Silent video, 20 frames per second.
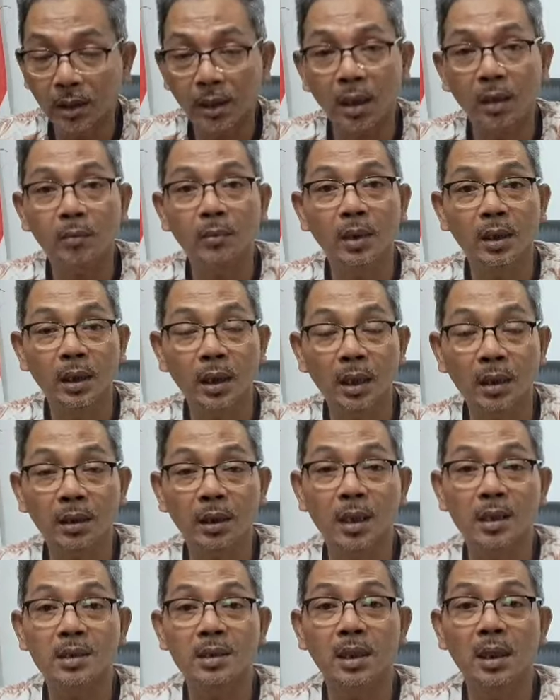dengan meriah,
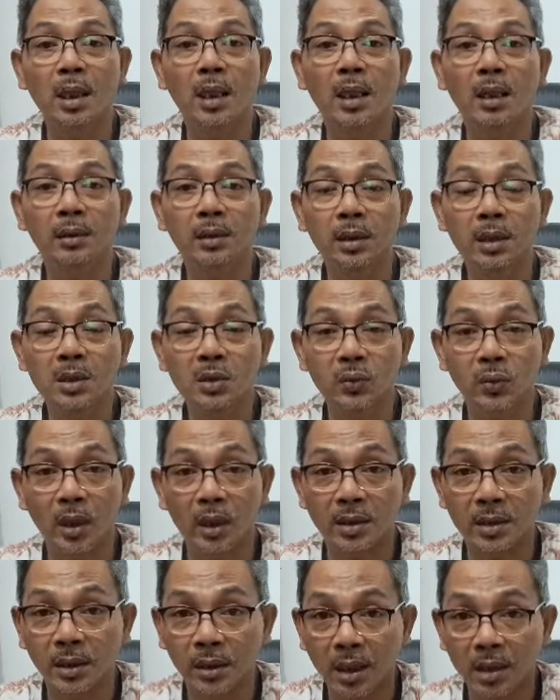dengan senang hati,
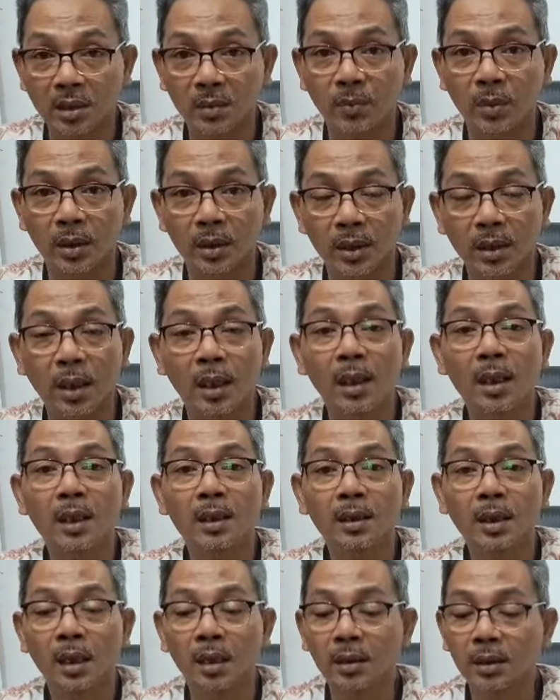sukacita seperti
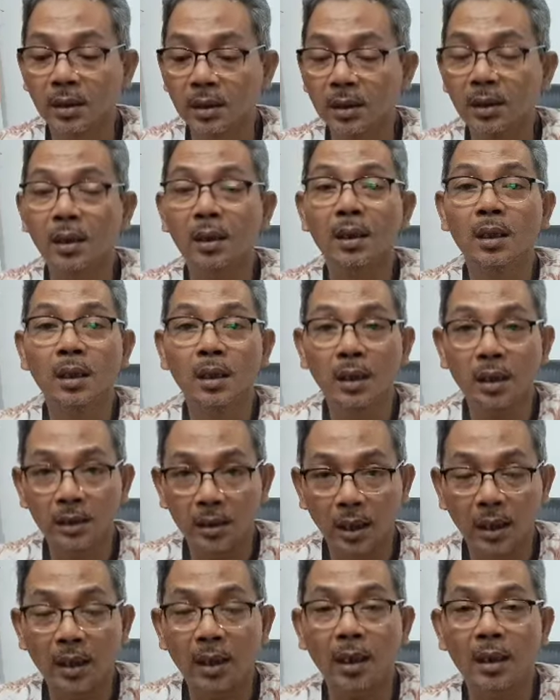yang di
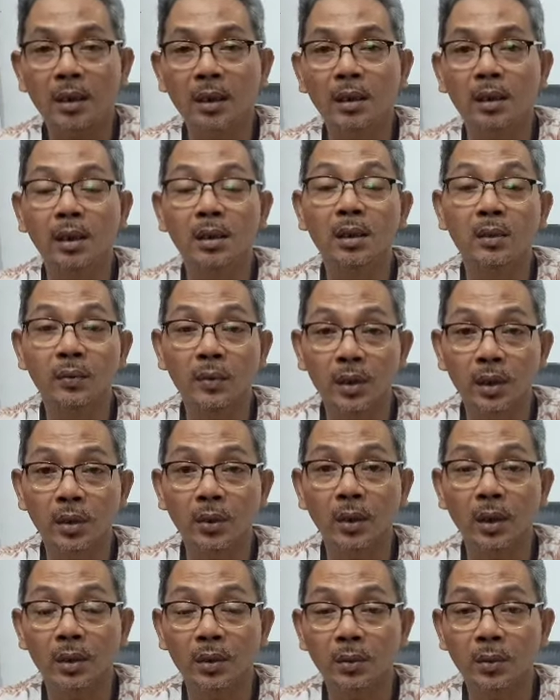kita lihat ada di
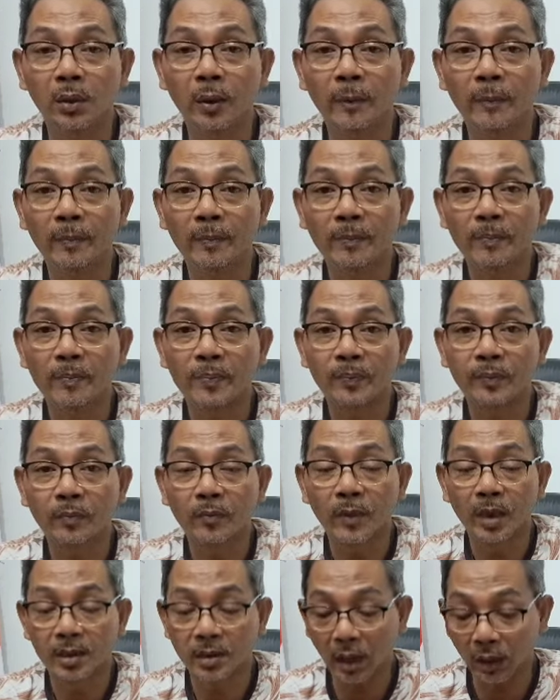video itu.
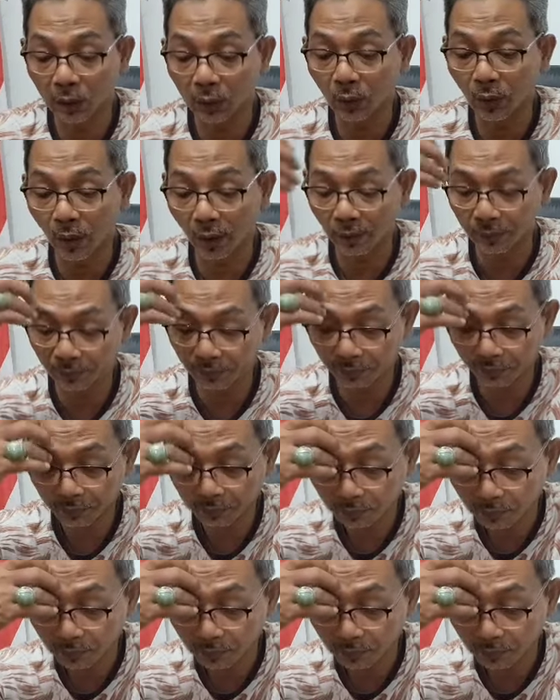Satu ya.